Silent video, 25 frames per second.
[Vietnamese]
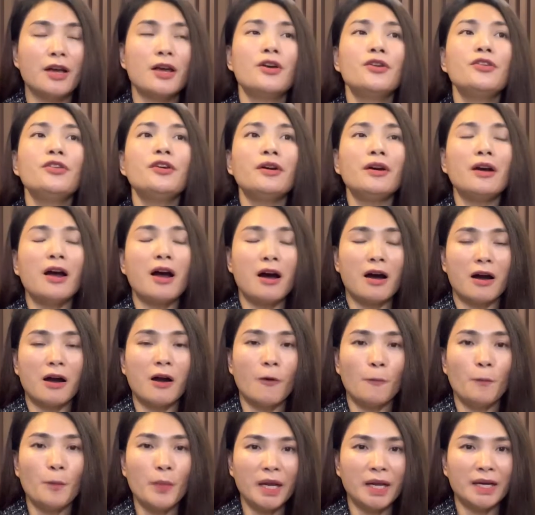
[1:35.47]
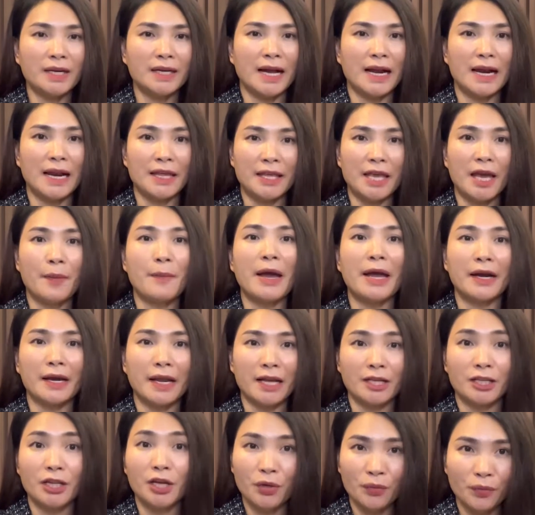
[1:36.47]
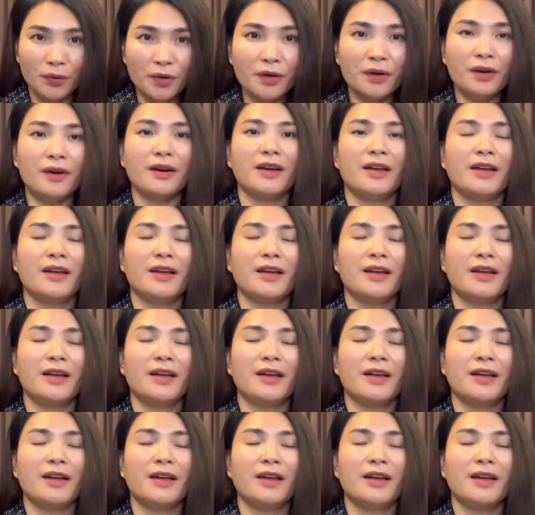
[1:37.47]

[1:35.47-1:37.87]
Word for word: nhưng họ không biết rằng là da bạn đang thiếu nước.